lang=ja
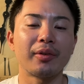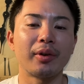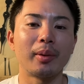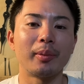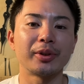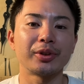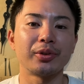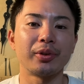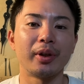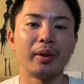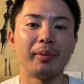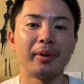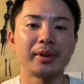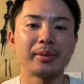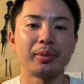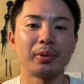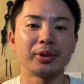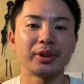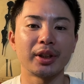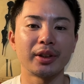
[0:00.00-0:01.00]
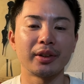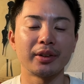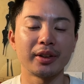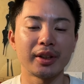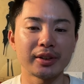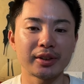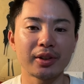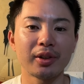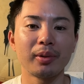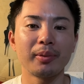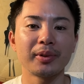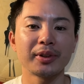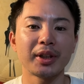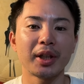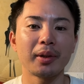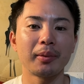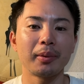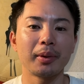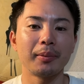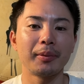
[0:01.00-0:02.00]
小山翔平ベースボールチャンネルです。今日も
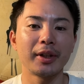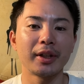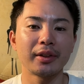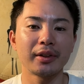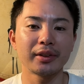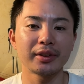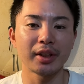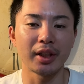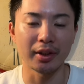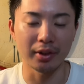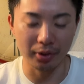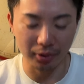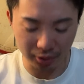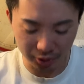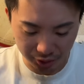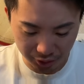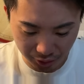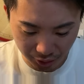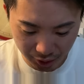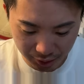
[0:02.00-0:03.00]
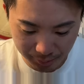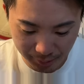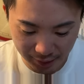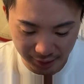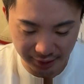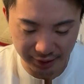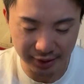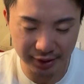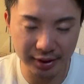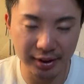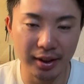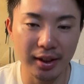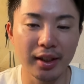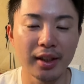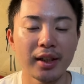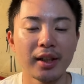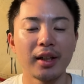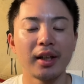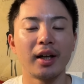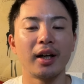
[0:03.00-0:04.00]
最後まで見れてください。よろしくお願いします。
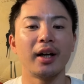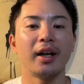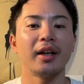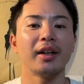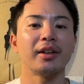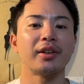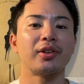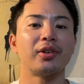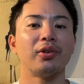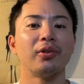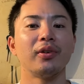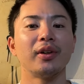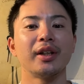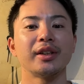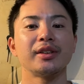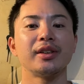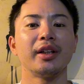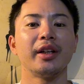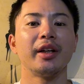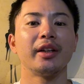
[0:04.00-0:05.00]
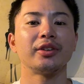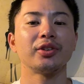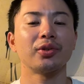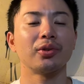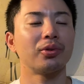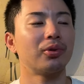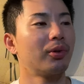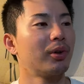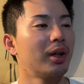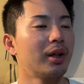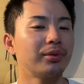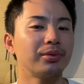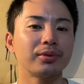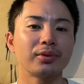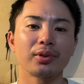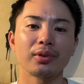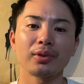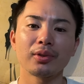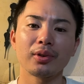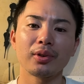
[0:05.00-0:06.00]
はい、今日はですね、ちょっと
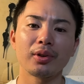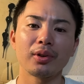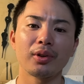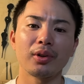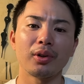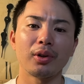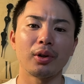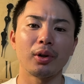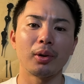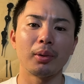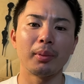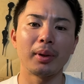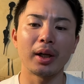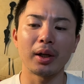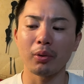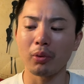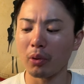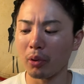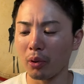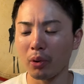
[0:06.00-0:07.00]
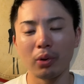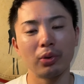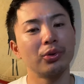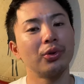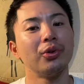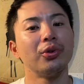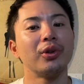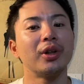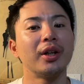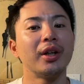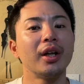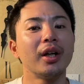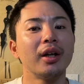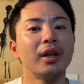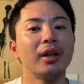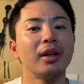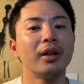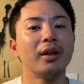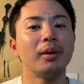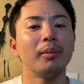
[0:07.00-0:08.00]
ドラフトの、まあ、候補というかね、
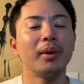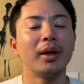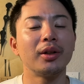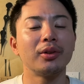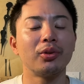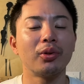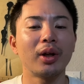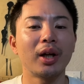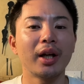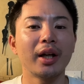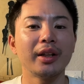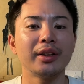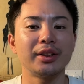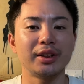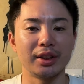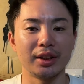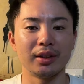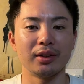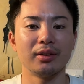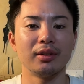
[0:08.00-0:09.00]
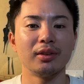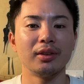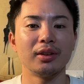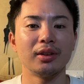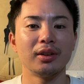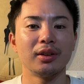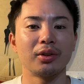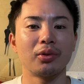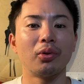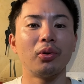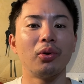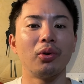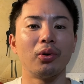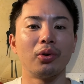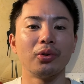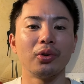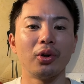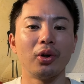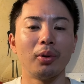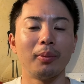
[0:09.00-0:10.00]
えー、まあ、ドラ1、えー、候
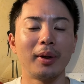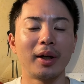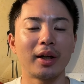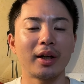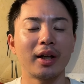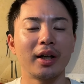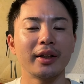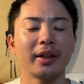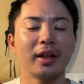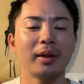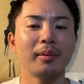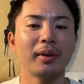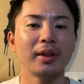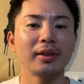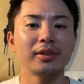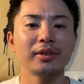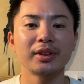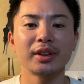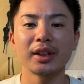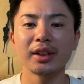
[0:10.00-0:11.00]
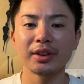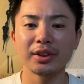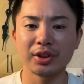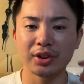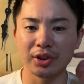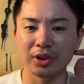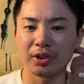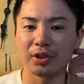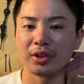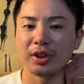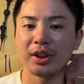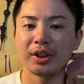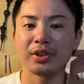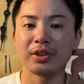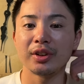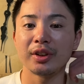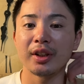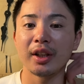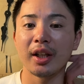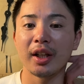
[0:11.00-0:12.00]
補の、まあ、金丸選手に
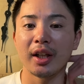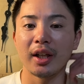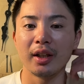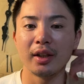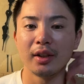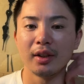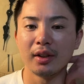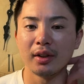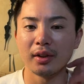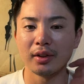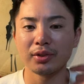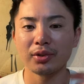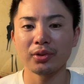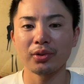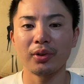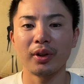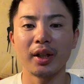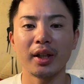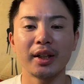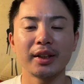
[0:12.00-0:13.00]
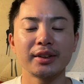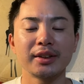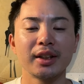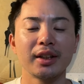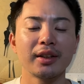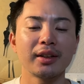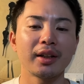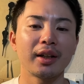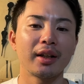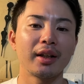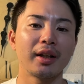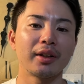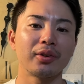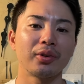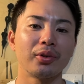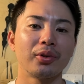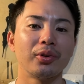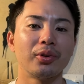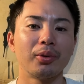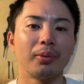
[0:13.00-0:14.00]
ついて、ちょっとお話していきたいな
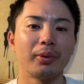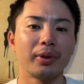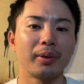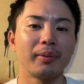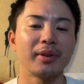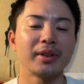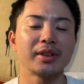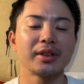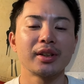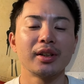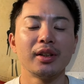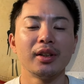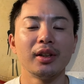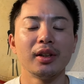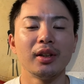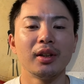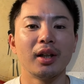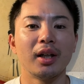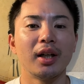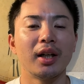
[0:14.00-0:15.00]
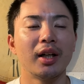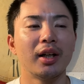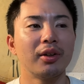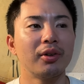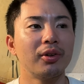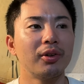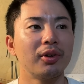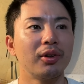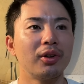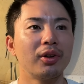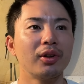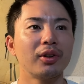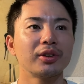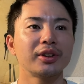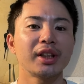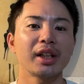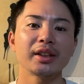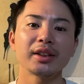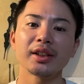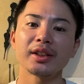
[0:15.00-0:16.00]
というふうに思ってます。あ
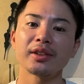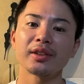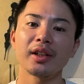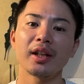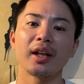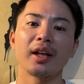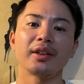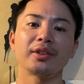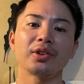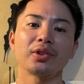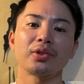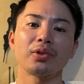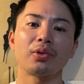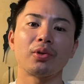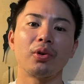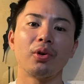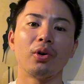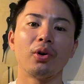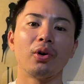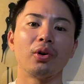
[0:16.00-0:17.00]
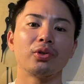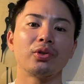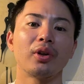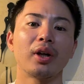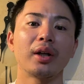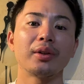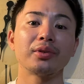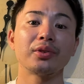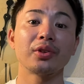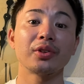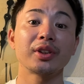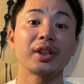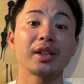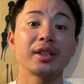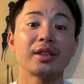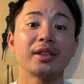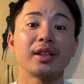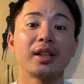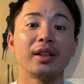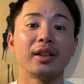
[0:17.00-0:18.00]
のー、先日ね、ちょっとこう、ドラフト
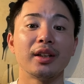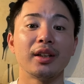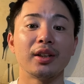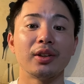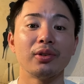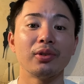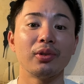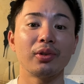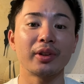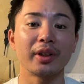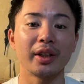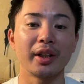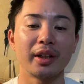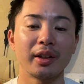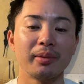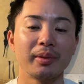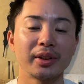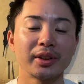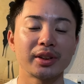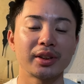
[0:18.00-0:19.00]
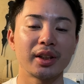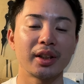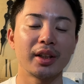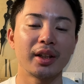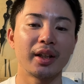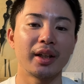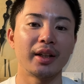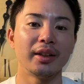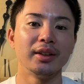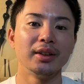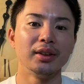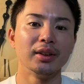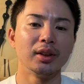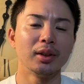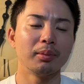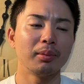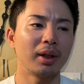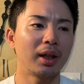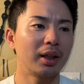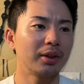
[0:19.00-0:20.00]
戦線に動きありまして、
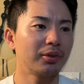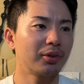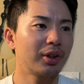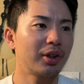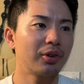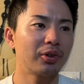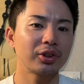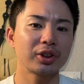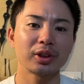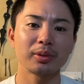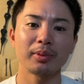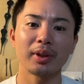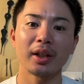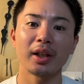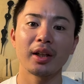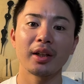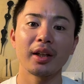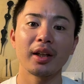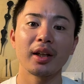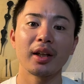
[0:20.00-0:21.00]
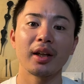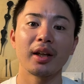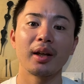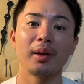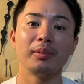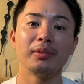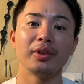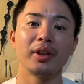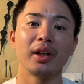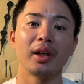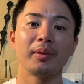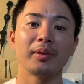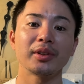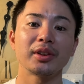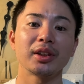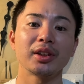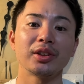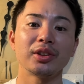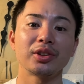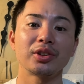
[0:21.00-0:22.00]
まあ、あの、広島がね、えー、宗山
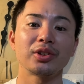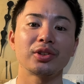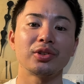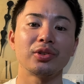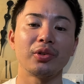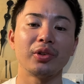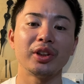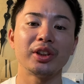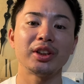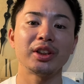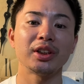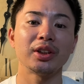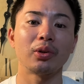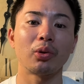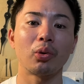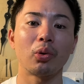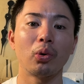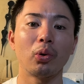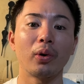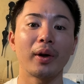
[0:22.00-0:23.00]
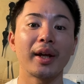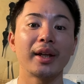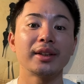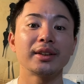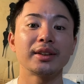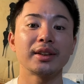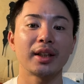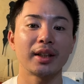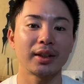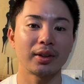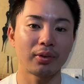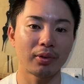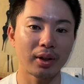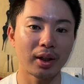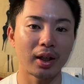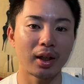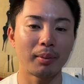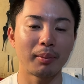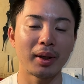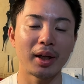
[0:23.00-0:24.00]
選手の1位を公言したりと
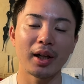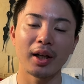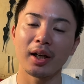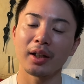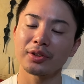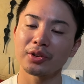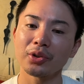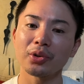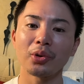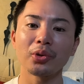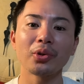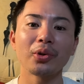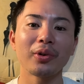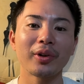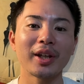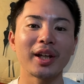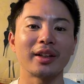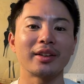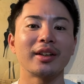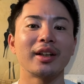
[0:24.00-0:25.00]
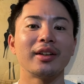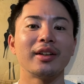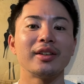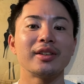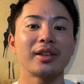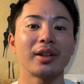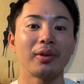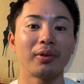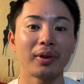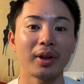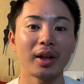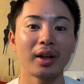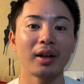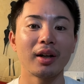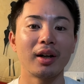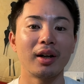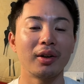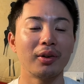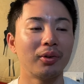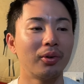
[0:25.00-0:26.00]
か、まあ、ちょっと驚きあったんですけどね、
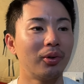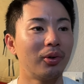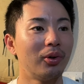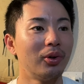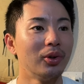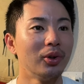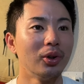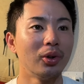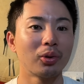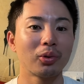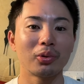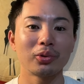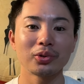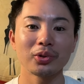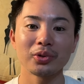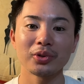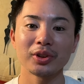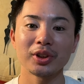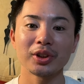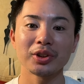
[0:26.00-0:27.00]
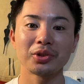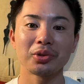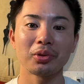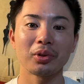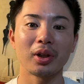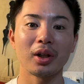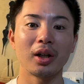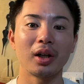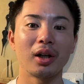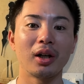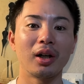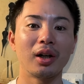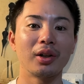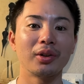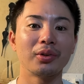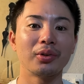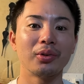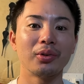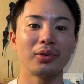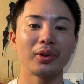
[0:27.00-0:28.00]
あの、子供選手とか、
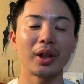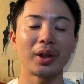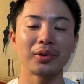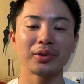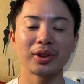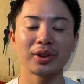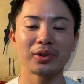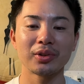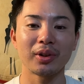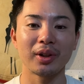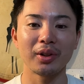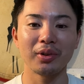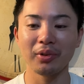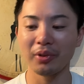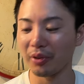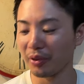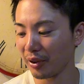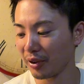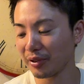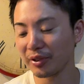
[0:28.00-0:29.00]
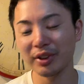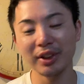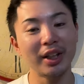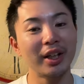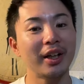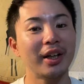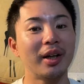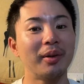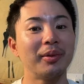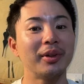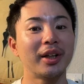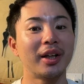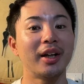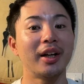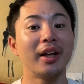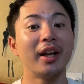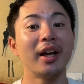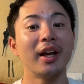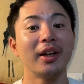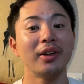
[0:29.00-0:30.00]
あの、矢野選手とかいろいろいるんじゃないかみたい
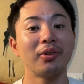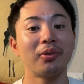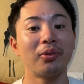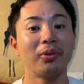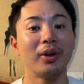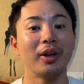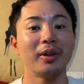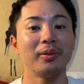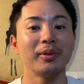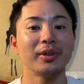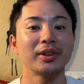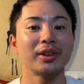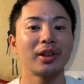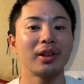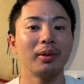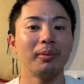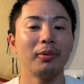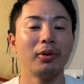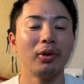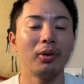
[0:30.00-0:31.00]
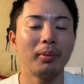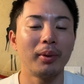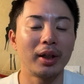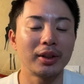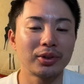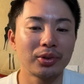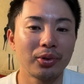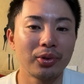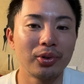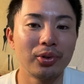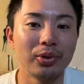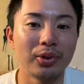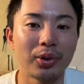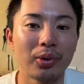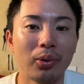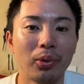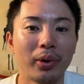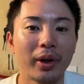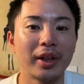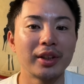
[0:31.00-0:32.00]
なね、ところありましたけども、まあ、そういうふうに
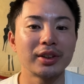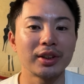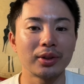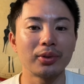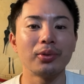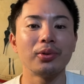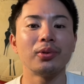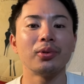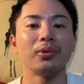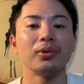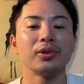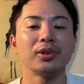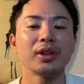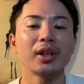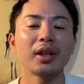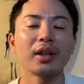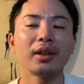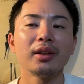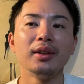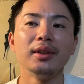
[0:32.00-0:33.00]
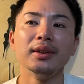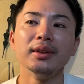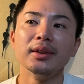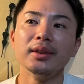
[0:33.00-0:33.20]
公言したというところですね。